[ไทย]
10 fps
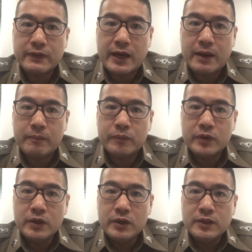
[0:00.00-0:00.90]
ติตาม
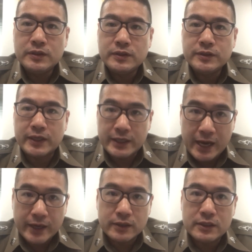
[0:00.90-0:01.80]
สัญญา
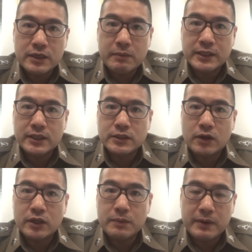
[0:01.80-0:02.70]
ณ หรือเครื่องหมายจราจ
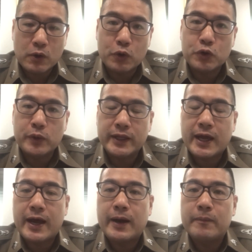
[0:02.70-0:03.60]
รที่ปรากฏอยู่ใน
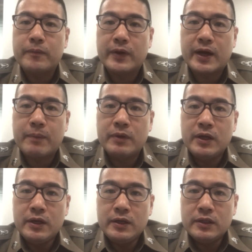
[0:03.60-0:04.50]
ทางนะครับ
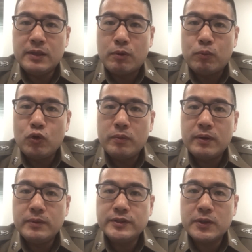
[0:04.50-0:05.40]
ที่ผมพูดมา
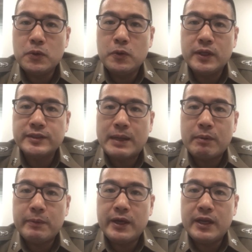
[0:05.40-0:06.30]
เมื่อสักครู่เนี่ยสามป
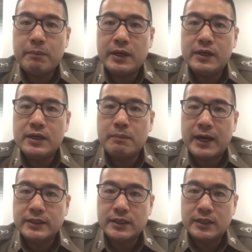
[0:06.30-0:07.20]
ระเภทเนี่ยเป็นเครื่องหมา
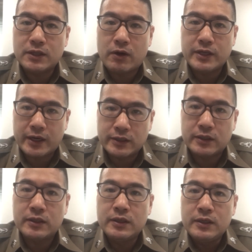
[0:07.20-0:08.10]
ยจราจรอย่างหนึ่ง
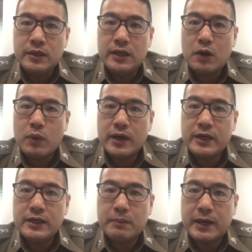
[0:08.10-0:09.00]
เรียกว่าเค
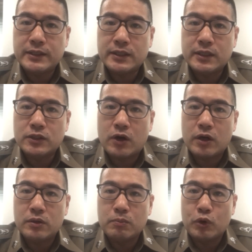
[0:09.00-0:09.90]
รื่องหมายจราจร
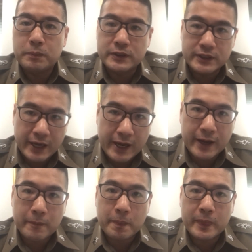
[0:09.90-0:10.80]
บนพื้นทาง
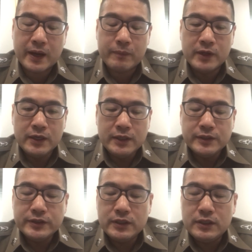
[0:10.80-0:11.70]
นะครับ
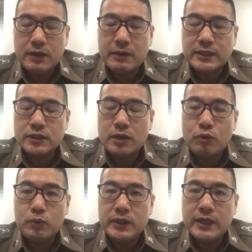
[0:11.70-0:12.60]
ซึ่งเครื่องหมายจราจรบ
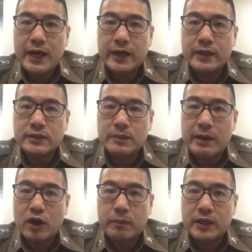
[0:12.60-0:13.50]
นพื้นทางเนี่ยจะ
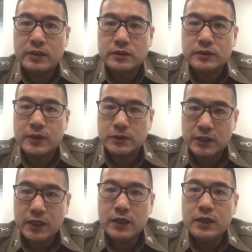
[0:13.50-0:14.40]
แบ่งออกเป็น 2 ช
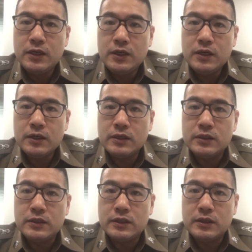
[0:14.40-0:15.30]
นิด คือ